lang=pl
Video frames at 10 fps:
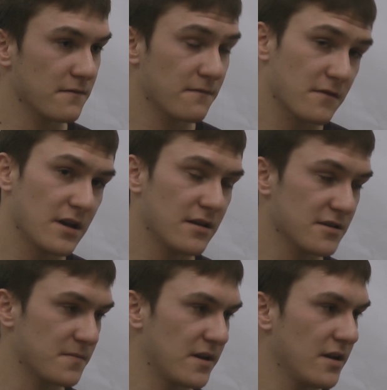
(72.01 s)
w
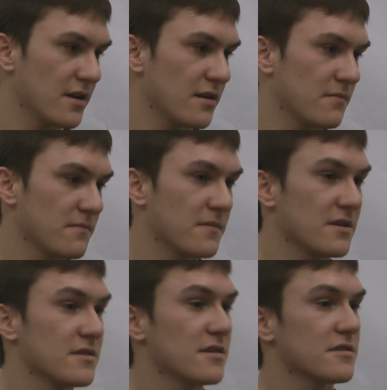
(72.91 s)
kolejnych sparingach i mam
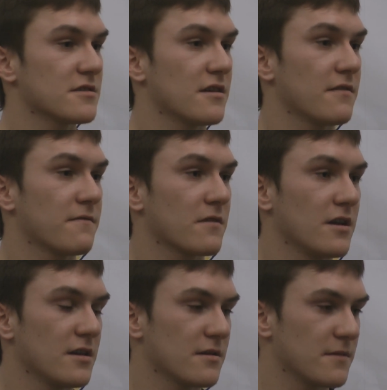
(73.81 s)
nadzieję, że w
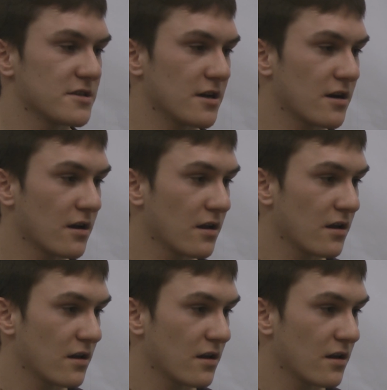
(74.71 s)
kolejnych meczach.